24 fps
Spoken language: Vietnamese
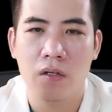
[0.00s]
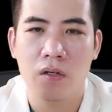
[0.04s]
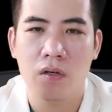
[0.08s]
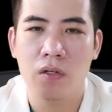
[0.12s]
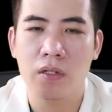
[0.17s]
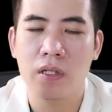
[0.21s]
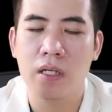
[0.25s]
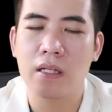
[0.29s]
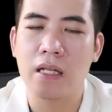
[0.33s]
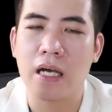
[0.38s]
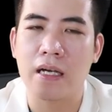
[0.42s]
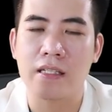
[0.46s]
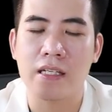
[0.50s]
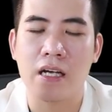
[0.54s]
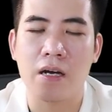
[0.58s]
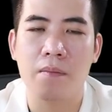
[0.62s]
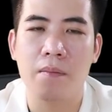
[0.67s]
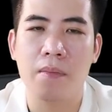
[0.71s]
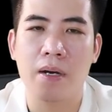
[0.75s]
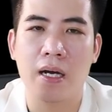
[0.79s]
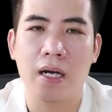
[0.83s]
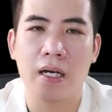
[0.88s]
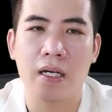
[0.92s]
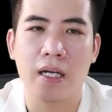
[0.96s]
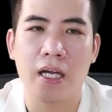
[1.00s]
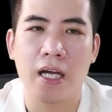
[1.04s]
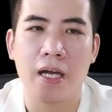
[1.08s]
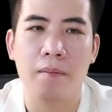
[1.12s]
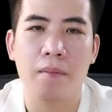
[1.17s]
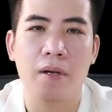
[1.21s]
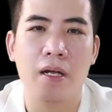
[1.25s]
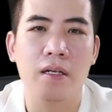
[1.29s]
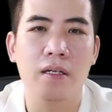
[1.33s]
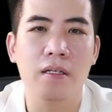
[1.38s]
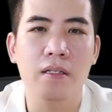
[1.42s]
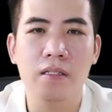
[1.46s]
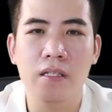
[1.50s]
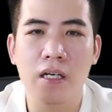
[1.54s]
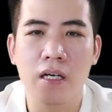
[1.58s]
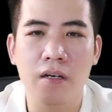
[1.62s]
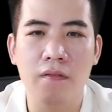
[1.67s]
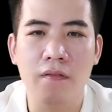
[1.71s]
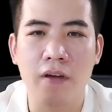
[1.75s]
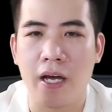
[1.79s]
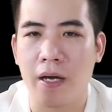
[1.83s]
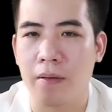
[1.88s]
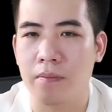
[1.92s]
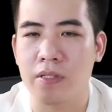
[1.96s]
ô thế tại sao mà em là nữ
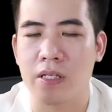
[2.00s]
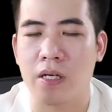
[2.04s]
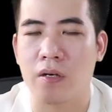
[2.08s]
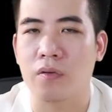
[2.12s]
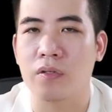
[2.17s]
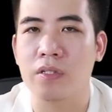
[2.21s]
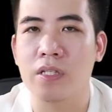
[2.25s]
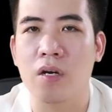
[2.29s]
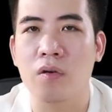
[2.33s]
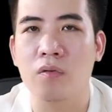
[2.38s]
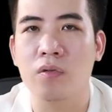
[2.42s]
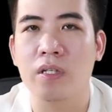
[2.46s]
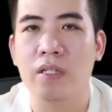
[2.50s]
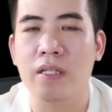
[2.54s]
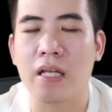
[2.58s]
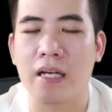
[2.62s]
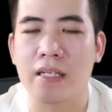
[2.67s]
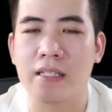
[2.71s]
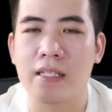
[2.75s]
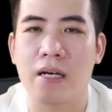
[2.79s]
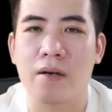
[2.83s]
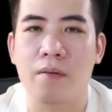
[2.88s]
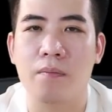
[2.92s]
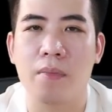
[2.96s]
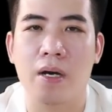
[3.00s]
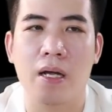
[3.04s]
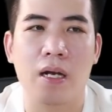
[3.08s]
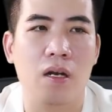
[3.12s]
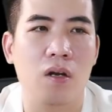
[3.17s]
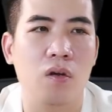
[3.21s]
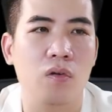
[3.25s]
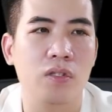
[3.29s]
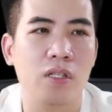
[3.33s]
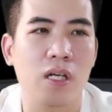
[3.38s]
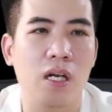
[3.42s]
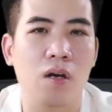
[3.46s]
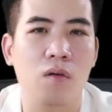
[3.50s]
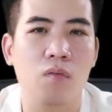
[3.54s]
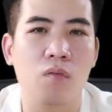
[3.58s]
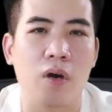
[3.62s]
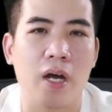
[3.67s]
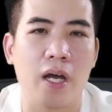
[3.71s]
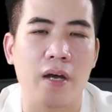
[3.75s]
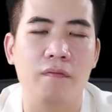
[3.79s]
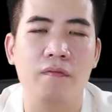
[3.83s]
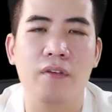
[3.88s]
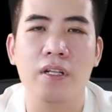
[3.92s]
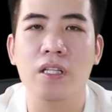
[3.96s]
giới và em chẳng có dâu nhưng tại sao mà lỗ chân lông
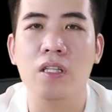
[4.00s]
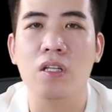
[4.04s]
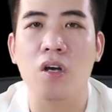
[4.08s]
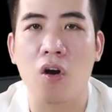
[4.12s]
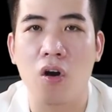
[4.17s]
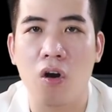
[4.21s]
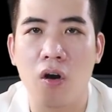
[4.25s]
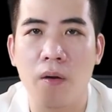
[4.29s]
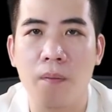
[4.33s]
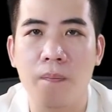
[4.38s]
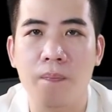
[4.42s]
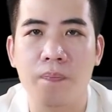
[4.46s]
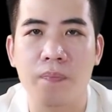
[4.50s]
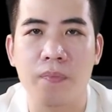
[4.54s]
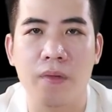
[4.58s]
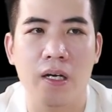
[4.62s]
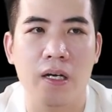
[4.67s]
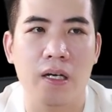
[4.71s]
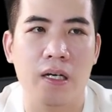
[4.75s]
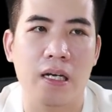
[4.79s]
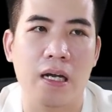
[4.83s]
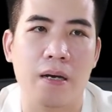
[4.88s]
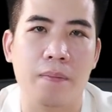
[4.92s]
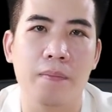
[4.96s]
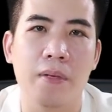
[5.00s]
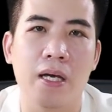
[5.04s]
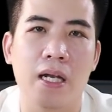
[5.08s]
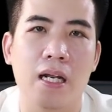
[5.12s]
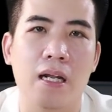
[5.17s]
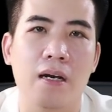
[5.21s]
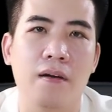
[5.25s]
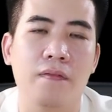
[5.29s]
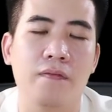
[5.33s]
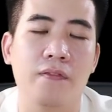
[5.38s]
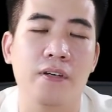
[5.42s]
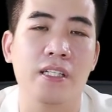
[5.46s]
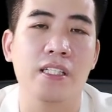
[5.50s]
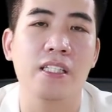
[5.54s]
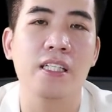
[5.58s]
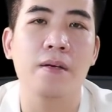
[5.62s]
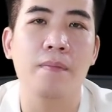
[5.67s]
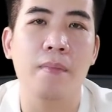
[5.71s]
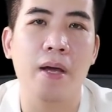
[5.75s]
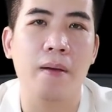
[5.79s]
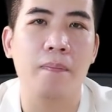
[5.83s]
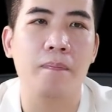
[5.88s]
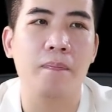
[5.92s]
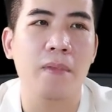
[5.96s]
của em vẫn to à, đặc biệt là phần
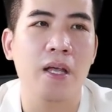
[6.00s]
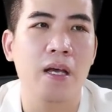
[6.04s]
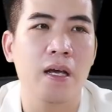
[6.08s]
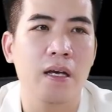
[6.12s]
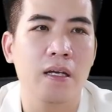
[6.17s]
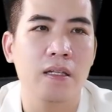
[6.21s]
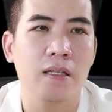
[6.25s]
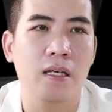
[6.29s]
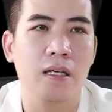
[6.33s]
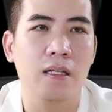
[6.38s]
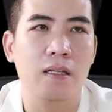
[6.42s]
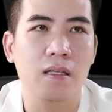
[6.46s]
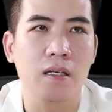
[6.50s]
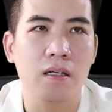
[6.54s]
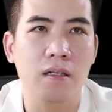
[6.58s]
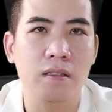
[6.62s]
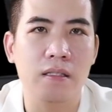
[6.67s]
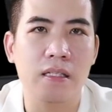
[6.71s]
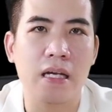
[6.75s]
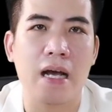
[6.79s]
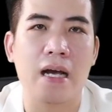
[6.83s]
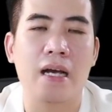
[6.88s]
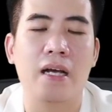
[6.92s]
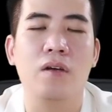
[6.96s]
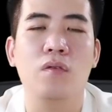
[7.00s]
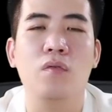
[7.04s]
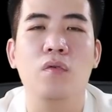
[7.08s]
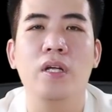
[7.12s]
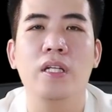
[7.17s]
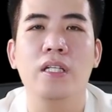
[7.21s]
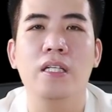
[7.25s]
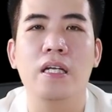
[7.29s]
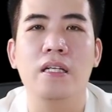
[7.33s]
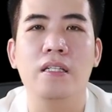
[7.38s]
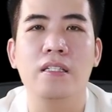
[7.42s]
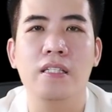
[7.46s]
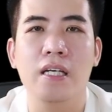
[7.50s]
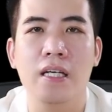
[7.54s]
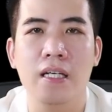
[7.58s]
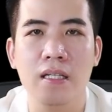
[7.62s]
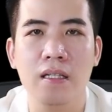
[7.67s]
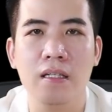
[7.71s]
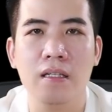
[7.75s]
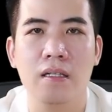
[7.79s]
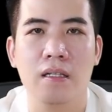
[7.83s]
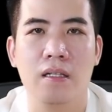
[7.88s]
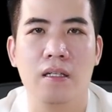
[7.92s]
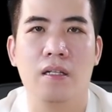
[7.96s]
ria mép thì thực ra cái nguyên nhân
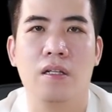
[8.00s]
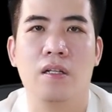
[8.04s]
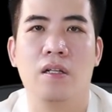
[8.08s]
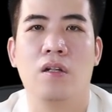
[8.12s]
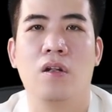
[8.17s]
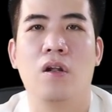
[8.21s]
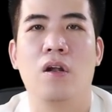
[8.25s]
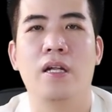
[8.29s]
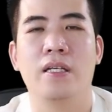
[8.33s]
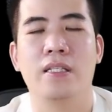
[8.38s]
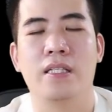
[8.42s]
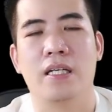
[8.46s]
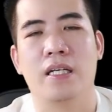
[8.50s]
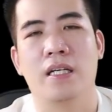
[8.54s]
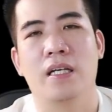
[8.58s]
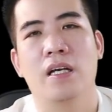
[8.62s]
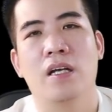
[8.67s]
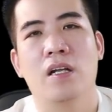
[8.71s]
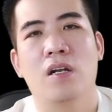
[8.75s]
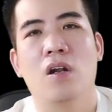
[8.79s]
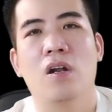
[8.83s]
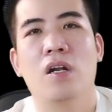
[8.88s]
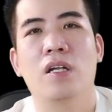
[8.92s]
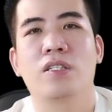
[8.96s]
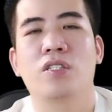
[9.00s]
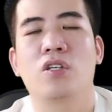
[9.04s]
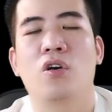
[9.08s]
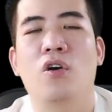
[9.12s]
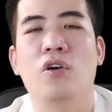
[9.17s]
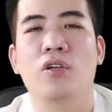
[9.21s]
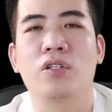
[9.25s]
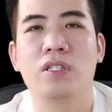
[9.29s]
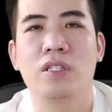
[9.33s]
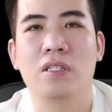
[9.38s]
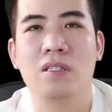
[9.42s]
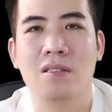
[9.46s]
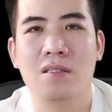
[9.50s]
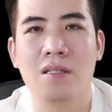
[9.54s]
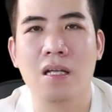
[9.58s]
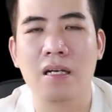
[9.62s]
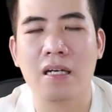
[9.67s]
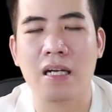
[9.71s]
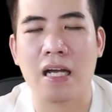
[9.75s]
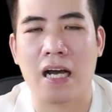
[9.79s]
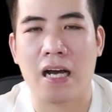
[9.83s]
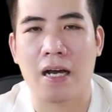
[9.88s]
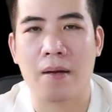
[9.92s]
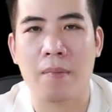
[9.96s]
chính nó là gì nó là do tất
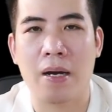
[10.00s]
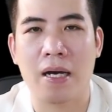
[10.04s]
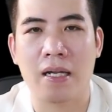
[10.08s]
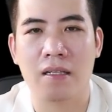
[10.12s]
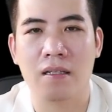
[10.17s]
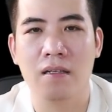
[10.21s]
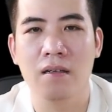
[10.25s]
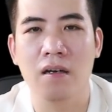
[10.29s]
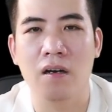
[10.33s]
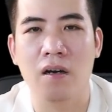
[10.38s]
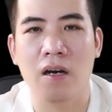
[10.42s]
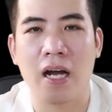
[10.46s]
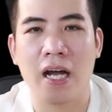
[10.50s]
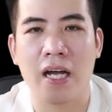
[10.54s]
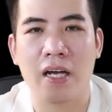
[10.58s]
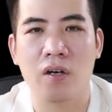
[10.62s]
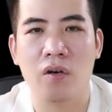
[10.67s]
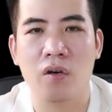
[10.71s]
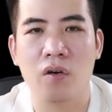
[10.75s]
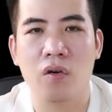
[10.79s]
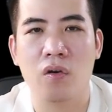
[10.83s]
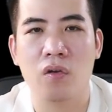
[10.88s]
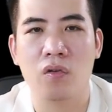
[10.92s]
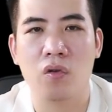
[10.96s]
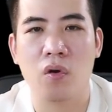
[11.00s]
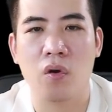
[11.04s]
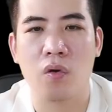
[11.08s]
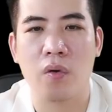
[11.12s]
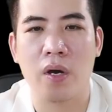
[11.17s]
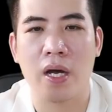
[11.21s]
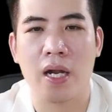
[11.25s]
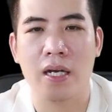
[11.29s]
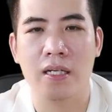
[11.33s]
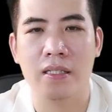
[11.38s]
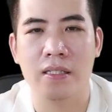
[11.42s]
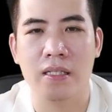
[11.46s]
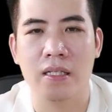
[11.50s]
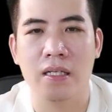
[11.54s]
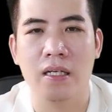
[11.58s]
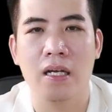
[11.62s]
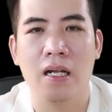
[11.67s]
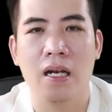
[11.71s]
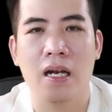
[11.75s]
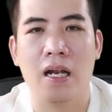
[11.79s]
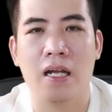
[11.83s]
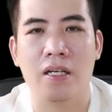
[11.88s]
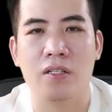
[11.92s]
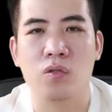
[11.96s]
cả các bạn thường hay có thói quen là gì
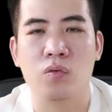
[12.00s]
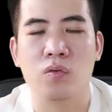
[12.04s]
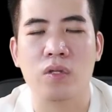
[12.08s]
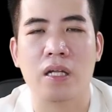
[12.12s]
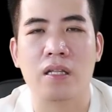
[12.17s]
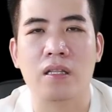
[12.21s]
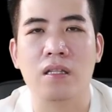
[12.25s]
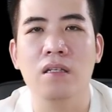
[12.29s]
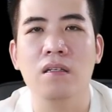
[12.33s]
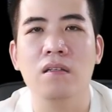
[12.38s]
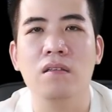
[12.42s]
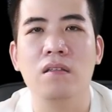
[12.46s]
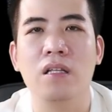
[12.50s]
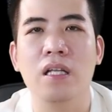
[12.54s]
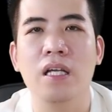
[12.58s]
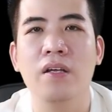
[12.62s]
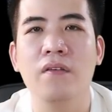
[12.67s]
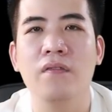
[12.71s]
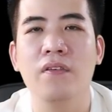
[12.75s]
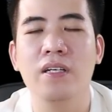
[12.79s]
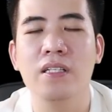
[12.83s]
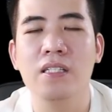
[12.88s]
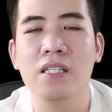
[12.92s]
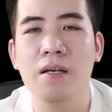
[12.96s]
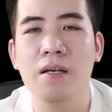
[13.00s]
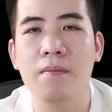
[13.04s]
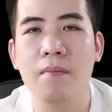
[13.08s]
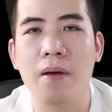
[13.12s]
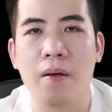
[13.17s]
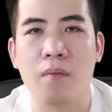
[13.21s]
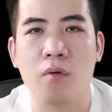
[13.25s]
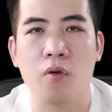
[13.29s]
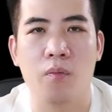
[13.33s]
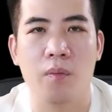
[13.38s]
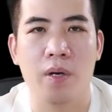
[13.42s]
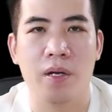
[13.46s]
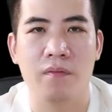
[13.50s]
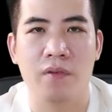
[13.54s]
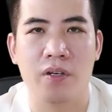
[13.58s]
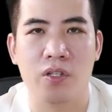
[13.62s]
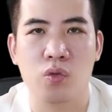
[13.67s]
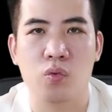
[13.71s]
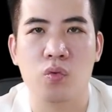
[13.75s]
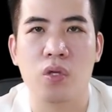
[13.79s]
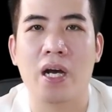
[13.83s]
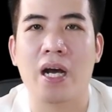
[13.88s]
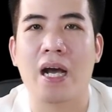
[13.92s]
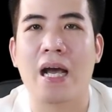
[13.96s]
là chúng ta tự ti với cái ria mép của mình và
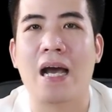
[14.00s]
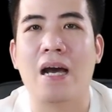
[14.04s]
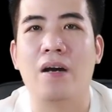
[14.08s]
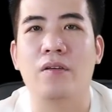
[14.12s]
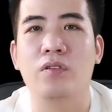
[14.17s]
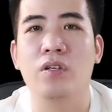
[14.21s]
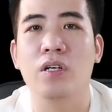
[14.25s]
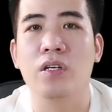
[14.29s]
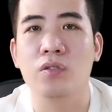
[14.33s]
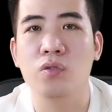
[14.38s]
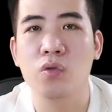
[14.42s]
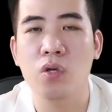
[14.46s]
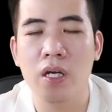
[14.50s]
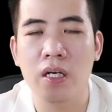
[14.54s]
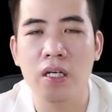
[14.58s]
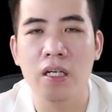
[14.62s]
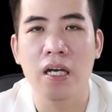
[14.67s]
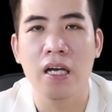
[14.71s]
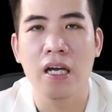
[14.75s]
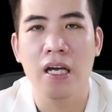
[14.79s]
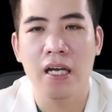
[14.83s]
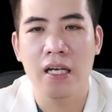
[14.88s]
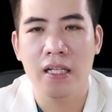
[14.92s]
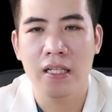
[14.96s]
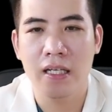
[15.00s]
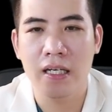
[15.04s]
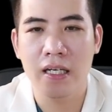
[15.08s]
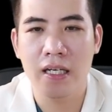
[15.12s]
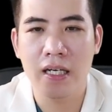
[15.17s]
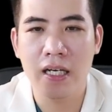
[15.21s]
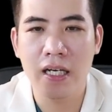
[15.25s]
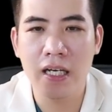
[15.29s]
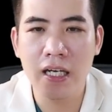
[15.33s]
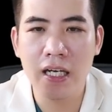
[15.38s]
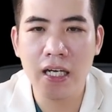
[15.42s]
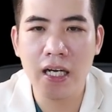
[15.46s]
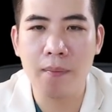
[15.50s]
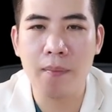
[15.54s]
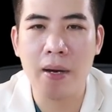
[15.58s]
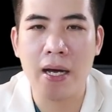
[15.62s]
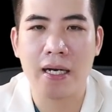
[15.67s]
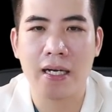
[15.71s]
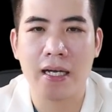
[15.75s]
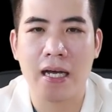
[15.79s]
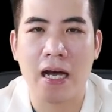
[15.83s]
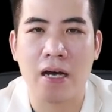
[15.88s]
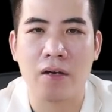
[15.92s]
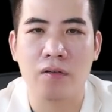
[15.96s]
chúng ta cạo thường xuyên thì khi các
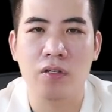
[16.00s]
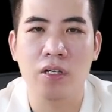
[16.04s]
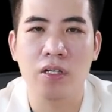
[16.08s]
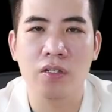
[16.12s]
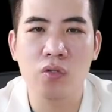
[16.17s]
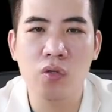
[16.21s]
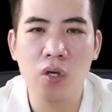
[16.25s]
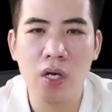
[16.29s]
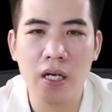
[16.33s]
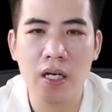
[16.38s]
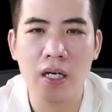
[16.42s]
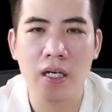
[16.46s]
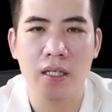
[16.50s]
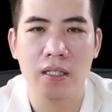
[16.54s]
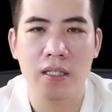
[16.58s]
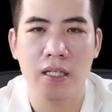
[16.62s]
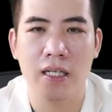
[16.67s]
bạn cạo thường xuyên á,